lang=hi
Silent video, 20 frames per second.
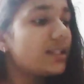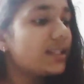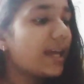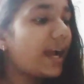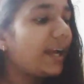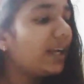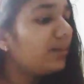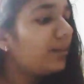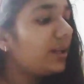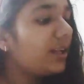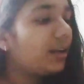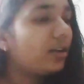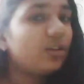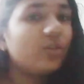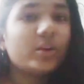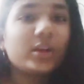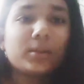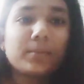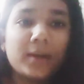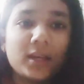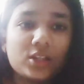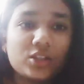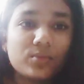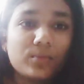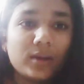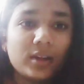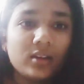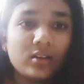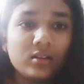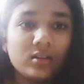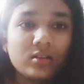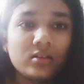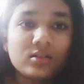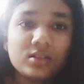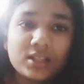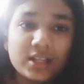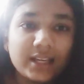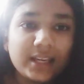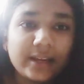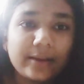साइड में लिख लो एक पेज पे
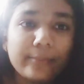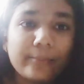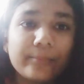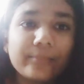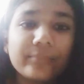ठीक है